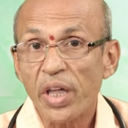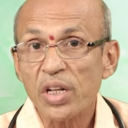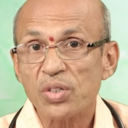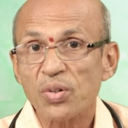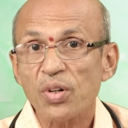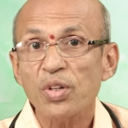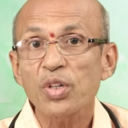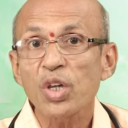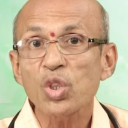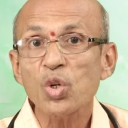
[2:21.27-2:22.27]
హెయిర్స్
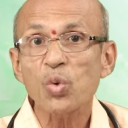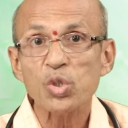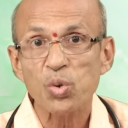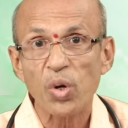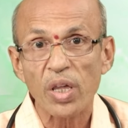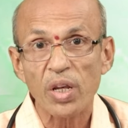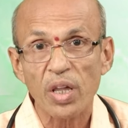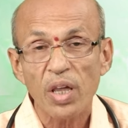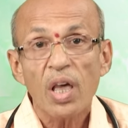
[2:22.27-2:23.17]
ఎందుకు వస్తున్నాయి